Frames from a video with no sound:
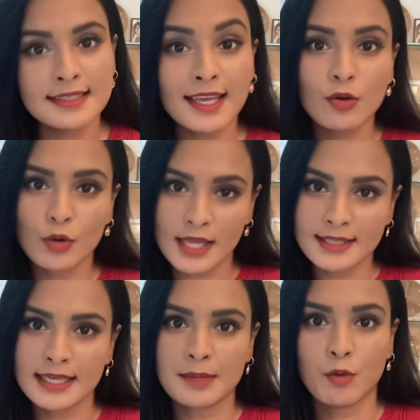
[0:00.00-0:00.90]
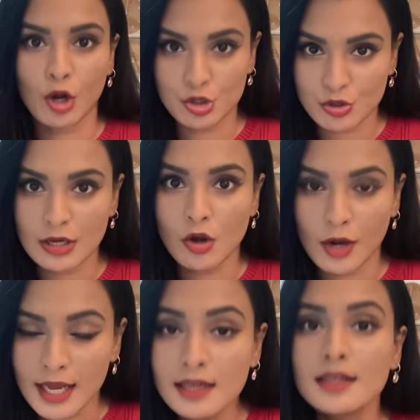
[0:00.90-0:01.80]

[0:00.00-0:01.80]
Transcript: নিয়ে কোরিয়া থেকে পড়াশোনা করা